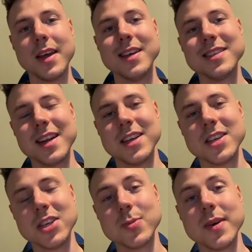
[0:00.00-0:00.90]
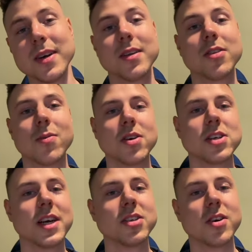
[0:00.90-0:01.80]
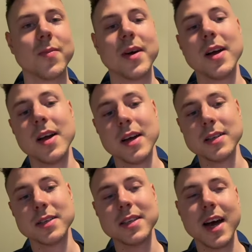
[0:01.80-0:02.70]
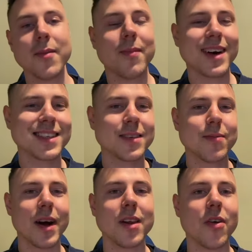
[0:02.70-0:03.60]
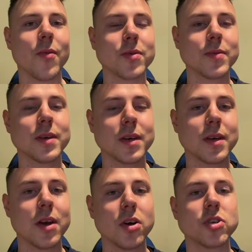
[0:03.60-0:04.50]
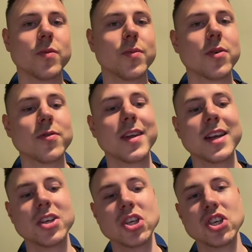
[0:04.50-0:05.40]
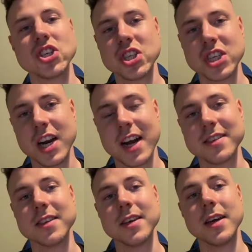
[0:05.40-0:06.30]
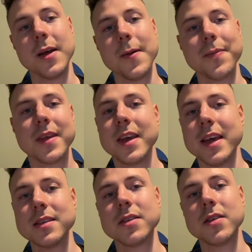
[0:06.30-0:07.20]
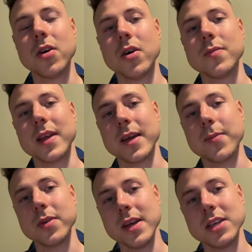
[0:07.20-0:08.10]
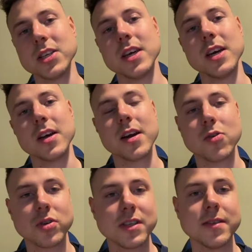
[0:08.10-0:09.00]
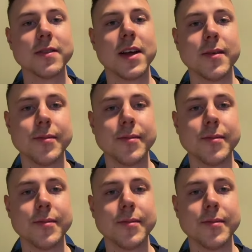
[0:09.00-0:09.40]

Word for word: i znaleźliśmy tą lżejszą za maksymalną ilością porównań trzy razy. Jest to takie podejście rekursywne.